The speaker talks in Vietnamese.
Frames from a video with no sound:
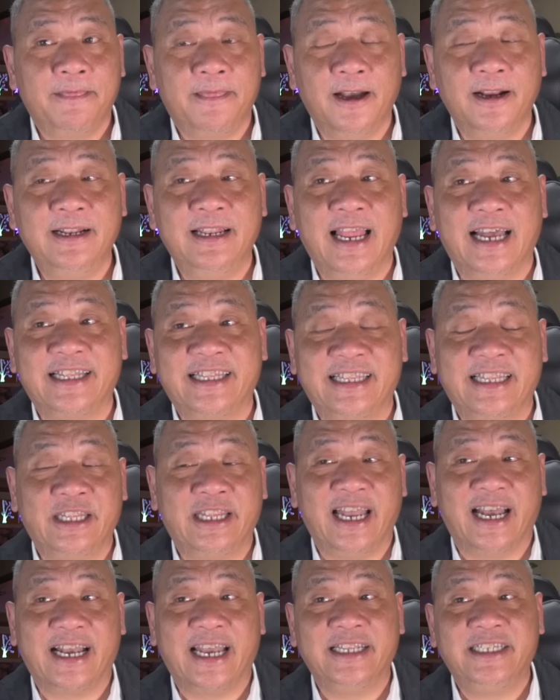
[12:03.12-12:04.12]
tức là
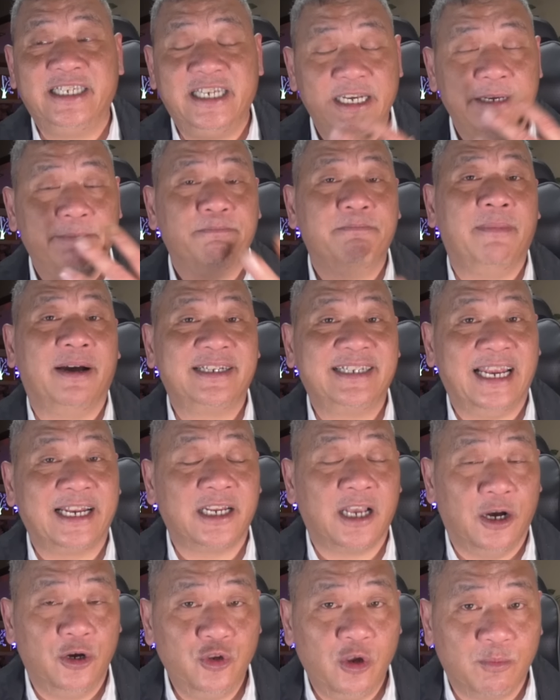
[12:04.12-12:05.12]
cái team mà
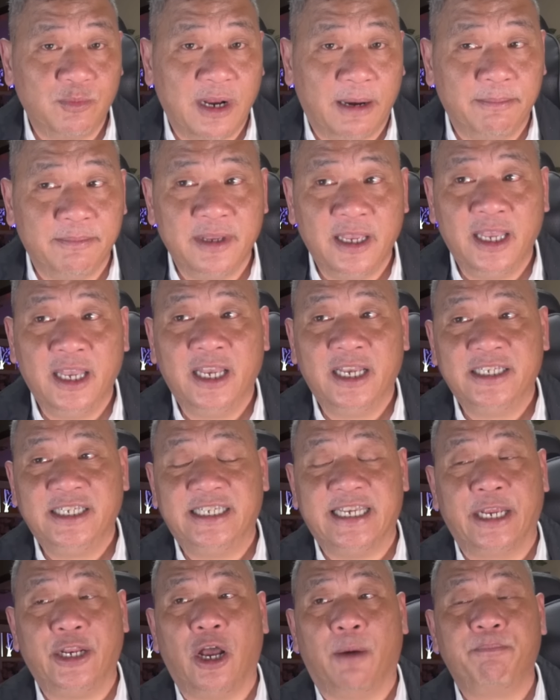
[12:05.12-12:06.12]
tranh cử trong trầm
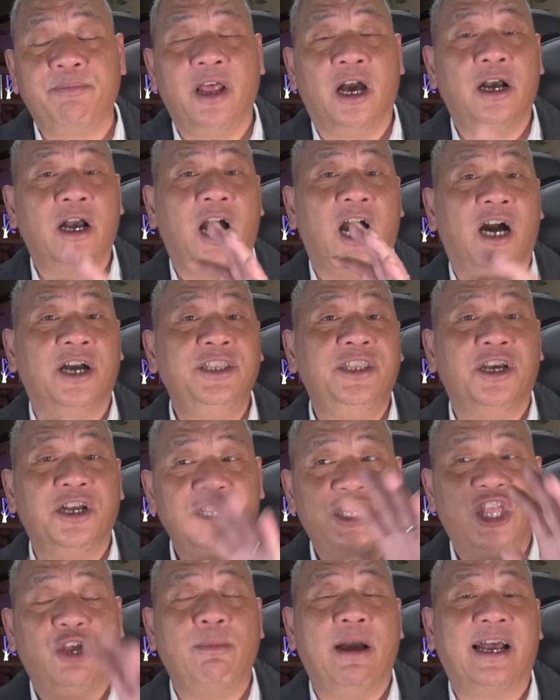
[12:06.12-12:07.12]
sẽ nộp đơn ở
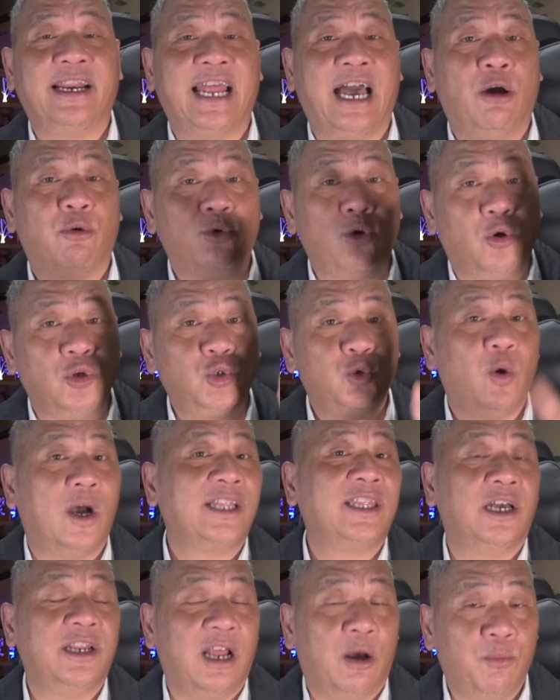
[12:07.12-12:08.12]
những tiểu bang nào đội
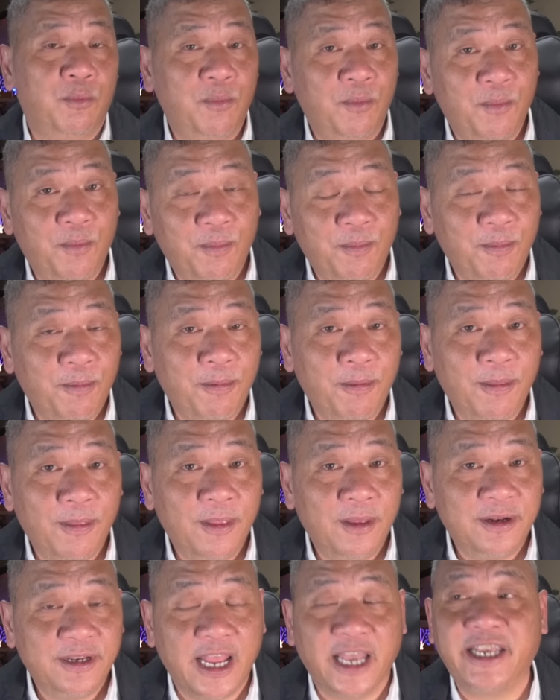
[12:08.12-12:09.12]
xóa tên ông
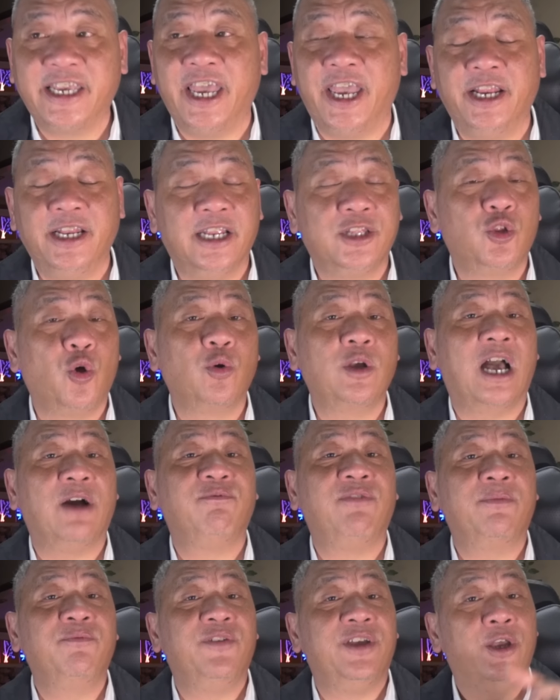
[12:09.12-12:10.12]
để kiện lên tối cao
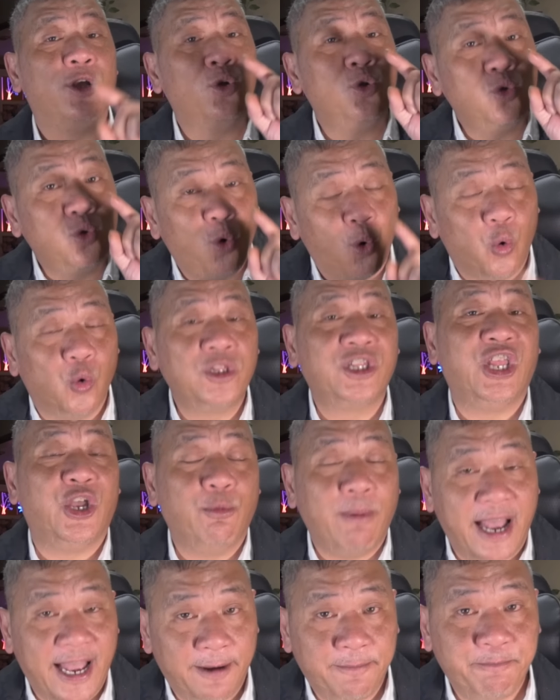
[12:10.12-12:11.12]
pháp viện của
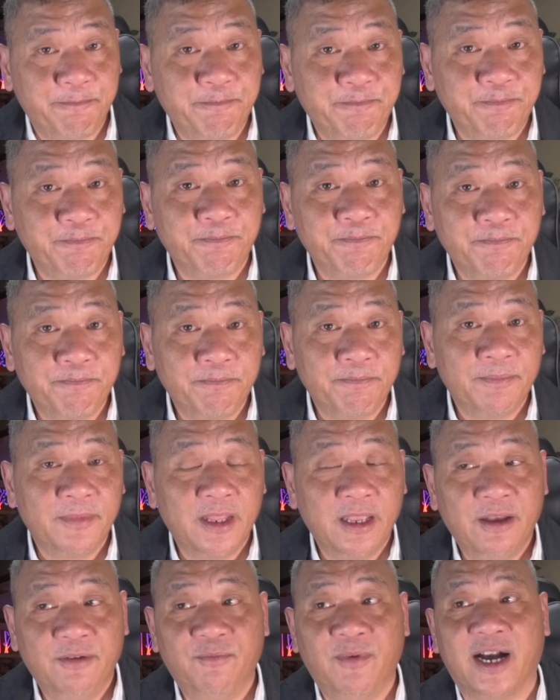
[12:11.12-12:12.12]
tiểu bang
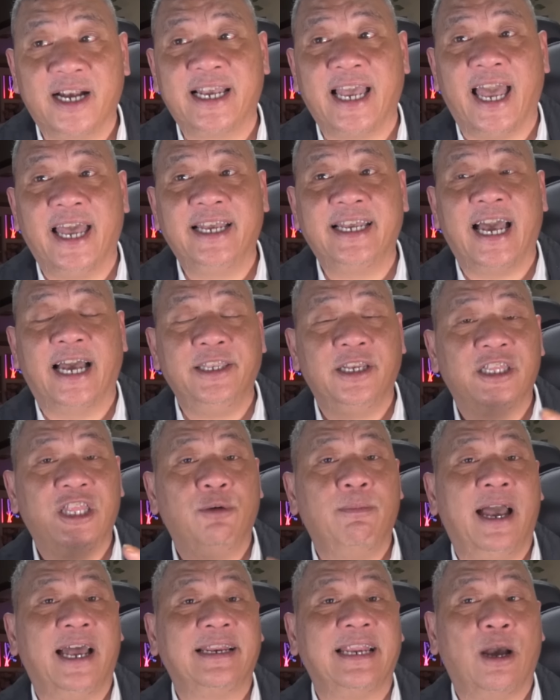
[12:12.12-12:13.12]
và kể cả những
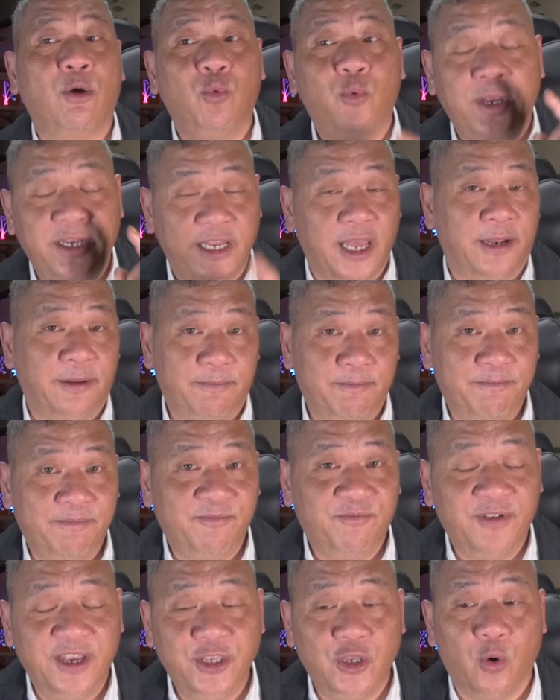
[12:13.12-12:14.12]
tiểu bang đã quyết định
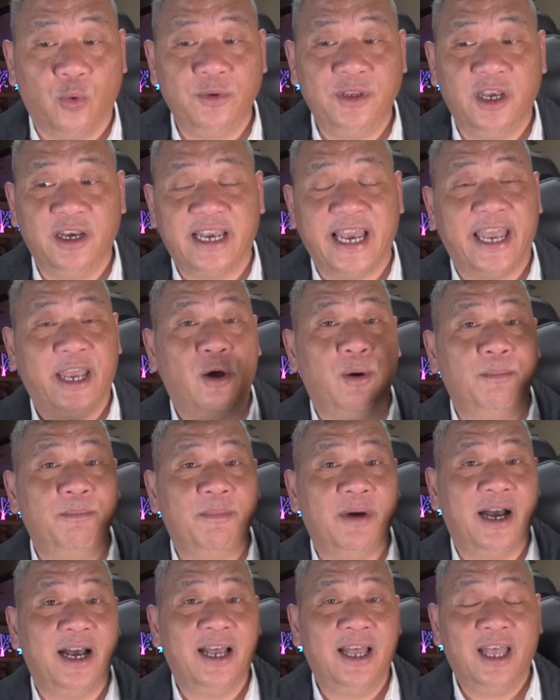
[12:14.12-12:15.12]
ví dụ như ngày
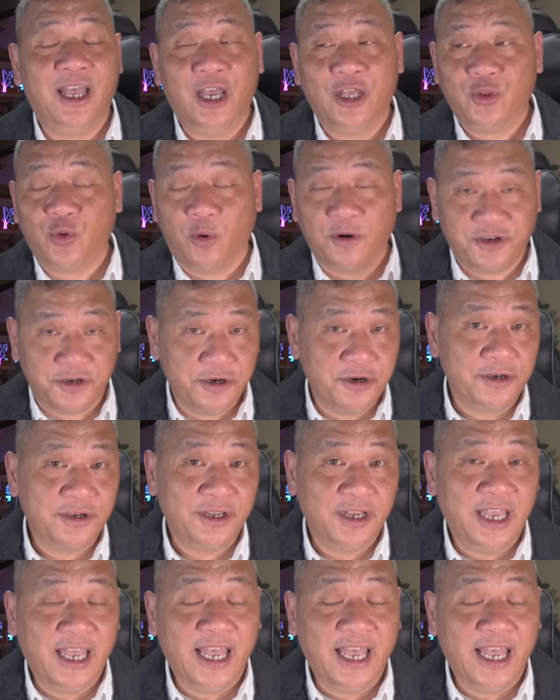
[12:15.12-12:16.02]
hôm uh, tuần trước